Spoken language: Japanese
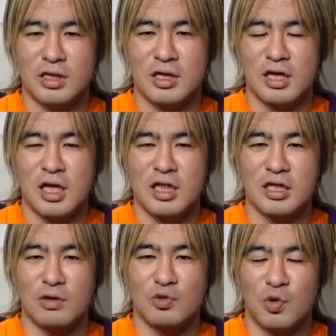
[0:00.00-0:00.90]
出てっ
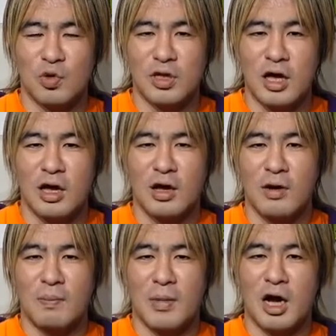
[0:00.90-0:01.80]
ちゃうところで
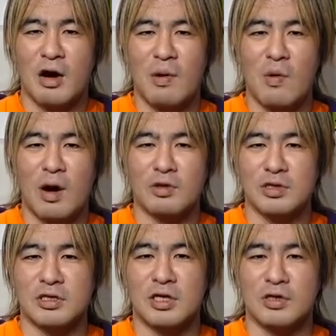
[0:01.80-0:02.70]
漫画は終わる
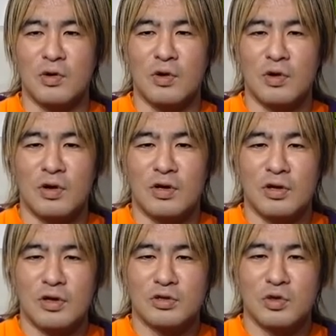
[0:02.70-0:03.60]
んですけど、
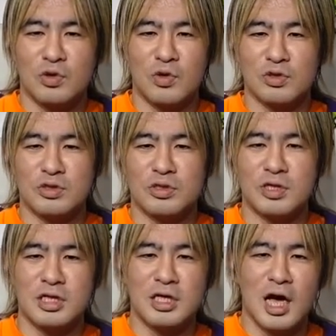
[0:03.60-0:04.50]
その
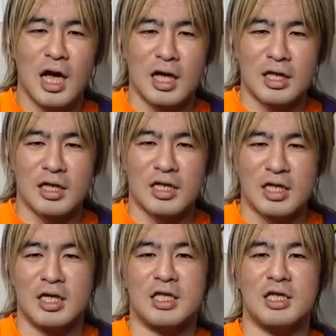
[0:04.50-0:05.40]
続きが
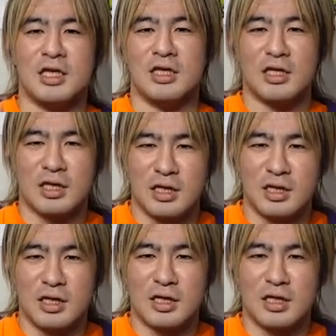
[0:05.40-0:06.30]
GT
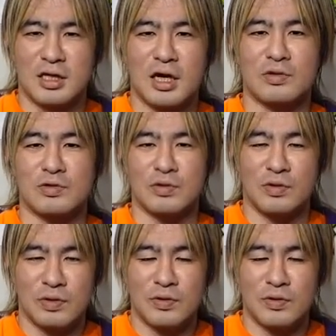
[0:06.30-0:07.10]
になるんですよ。